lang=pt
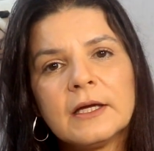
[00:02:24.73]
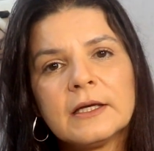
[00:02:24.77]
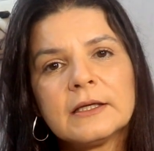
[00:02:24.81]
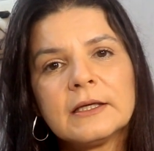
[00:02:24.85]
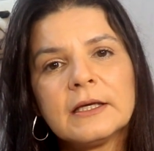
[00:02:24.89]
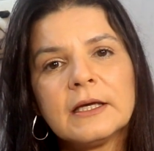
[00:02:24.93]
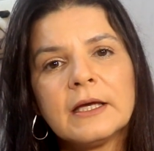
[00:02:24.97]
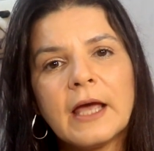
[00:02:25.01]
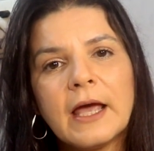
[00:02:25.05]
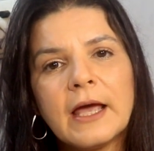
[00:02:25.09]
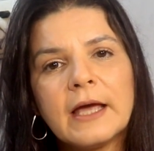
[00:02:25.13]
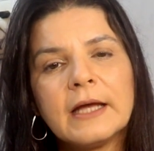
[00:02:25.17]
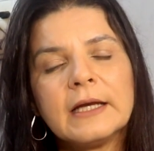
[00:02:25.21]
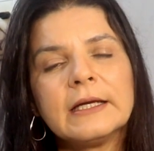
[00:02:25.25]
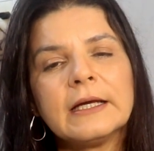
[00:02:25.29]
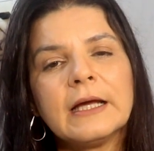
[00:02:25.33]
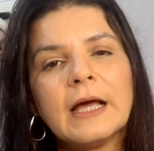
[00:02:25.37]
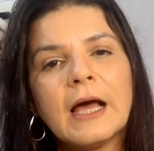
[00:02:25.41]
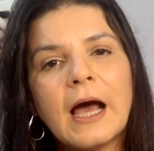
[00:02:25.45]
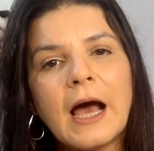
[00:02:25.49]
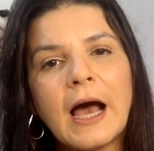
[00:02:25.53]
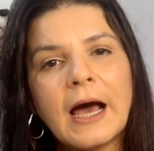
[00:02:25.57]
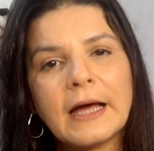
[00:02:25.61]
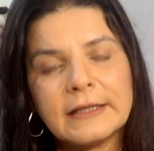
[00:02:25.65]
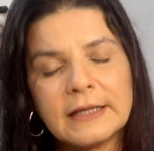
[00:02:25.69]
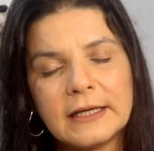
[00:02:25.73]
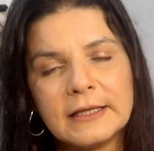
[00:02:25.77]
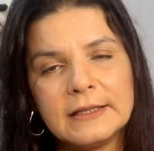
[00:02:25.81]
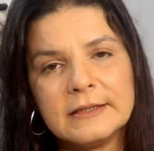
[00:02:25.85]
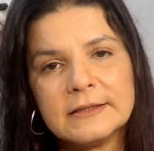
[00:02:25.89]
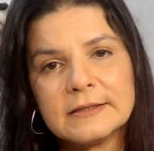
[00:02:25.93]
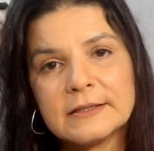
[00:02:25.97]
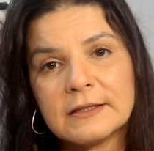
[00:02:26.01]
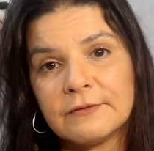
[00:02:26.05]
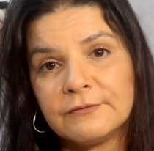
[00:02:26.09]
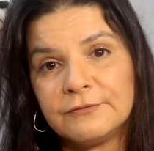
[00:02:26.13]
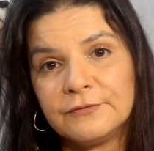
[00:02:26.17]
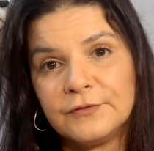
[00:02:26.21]
que ele
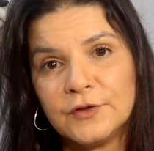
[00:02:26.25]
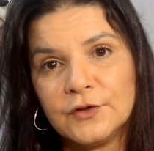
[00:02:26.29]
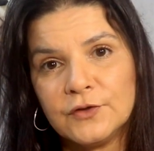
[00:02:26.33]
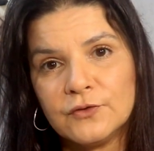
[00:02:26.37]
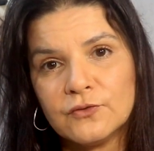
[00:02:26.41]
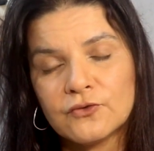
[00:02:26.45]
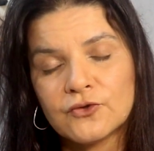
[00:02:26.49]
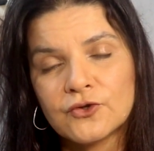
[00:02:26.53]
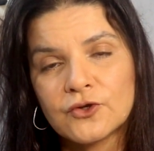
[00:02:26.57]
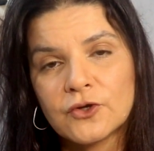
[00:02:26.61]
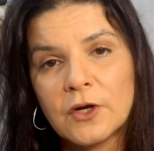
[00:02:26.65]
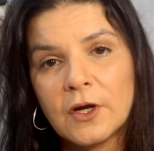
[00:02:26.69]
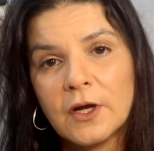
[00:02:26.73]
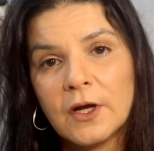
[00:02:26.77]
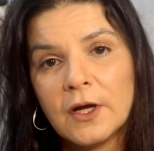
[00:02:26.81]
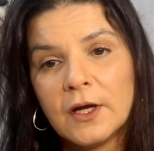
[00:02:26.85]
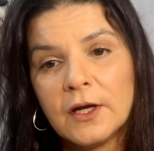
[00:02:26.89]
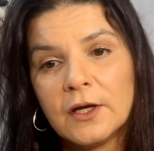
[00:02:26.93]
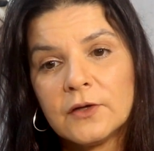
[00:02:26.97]
analisa vinhos